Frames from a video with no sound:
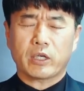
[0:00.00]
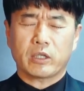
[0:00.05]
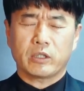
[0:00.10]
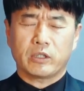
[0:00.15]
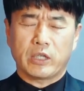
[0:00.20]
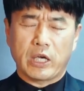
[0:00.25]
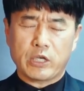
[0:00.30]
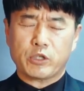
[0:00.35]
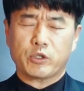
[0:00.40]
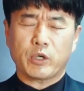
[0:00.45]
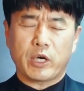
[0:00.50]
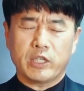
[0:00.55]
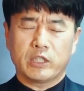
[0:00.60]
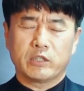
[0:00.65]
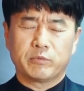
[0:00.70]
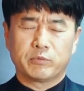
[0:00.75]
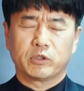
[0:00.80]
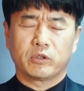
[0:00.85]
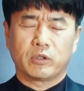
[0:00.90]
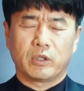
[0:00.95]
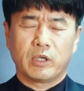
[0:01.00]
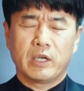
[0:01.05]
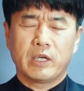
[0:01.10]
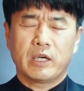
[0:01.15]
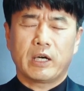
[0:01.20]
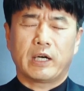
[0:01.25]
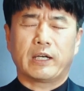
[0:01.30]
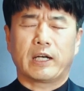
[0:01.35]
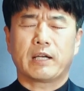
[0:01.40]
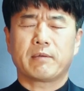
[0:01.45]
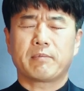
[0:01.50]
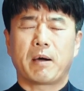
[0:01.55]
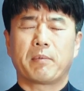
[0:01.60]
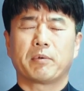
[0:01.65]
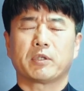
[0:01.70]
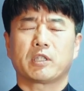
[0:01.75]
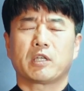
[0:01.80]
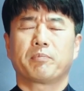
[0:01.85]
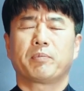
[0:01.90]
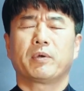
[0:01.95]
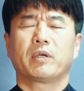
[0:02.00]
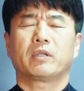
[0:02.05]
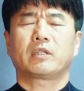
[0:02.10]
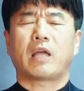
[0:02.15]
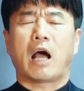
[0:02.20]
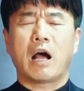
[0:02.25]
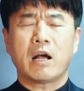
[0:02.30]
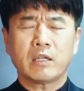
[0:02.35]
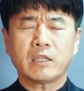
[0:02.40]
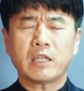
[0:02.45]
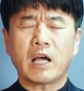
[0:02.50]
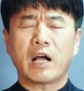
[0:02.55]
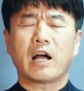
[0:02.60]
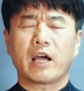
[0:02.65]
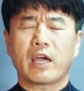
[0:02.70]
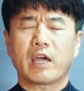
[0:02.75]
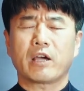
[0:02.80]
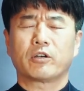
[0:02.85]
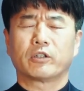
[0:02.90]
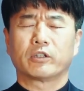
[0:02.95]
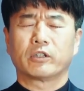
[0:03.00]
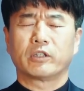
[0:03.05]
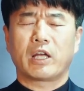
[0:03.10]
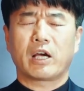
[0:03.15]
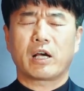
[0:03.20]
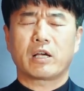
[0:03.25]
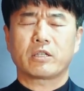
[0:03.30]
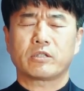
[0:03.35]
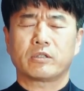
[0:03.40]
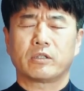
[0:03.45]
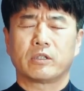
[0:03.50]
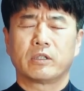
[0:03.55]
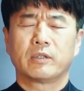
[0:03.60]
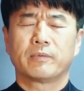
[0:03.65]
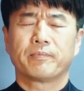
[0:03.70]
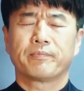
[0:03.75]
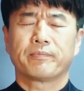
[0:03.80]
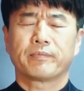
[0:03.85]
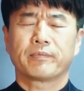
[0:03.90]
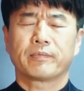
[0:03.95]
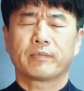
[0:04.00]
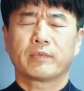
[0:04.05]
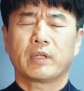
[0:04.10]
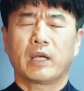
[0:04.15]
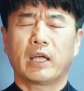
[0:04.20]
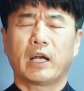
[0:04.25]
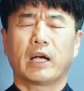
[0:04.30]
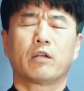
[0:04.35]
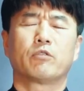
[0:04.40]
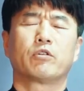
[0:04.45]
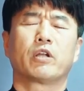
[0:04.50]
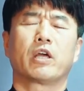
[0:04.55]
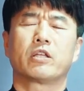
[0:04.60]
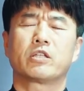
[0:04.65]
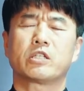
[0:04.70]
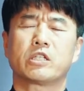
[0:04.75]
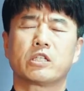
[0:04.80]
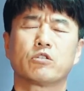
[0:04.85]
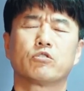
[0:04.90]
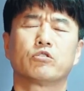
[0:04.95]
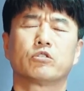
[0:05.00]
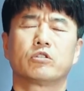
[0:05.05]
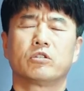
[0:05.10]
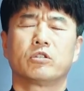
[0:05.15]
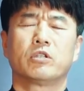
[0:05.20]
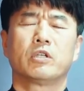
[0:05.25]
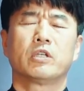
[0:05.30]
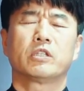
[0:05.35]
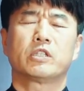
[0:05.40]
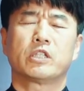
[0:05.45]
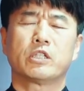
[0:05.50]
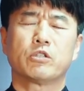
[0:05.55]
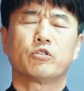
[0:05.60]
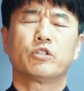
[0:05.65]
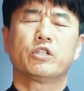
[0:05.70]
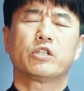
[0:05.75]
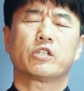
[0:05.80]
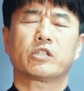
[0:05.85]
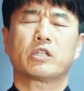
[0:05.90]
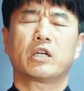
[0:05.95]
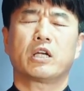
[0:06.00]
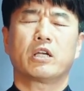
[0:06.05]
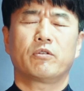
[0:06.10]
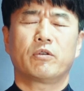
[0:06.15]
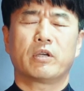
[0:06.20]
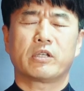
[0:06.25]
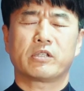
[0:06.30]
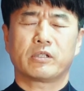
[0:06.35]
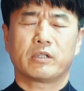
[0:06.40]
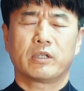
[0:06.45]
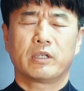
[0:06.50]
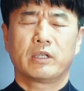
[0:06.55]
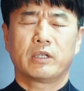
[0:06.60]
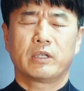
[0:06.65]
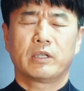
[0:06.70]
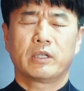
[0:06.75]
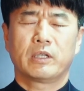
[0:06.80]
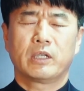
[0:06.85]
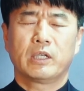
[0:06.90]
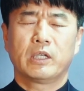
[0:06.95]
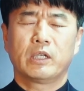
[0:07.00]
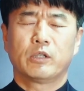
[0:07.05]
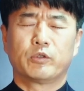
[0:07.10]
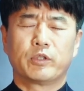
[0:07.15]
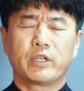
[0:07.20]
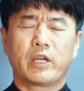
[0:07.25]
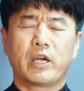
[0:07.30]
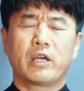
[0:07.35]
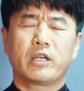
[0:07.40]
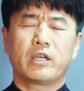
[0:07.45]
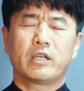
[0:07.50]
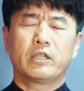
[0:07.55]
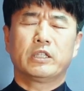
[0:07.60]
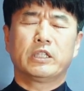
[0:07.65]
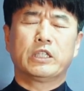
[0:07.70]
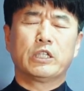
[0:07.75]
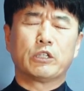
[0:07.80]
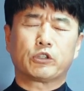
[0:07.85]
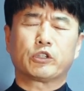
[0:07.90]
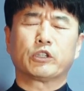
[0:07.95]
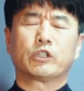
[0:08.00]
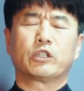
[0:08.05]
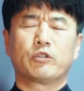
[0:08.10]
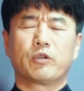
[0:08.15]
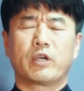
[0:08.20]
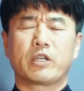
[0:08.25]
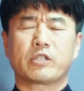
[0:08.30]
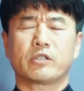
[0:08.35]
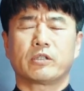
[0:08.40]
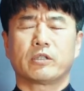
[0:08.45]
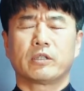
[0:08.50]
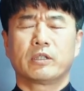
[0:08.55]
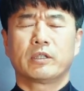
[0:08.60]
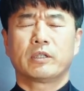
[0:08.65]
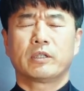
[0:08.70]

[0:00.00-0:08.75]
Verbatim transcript: 예슈아의 이름으로 하나님 아버지 앞에 당당하게 걸어나가서 하나님 우리의 친구 이스라엘을 위해서 우리의 이웃들을 위해서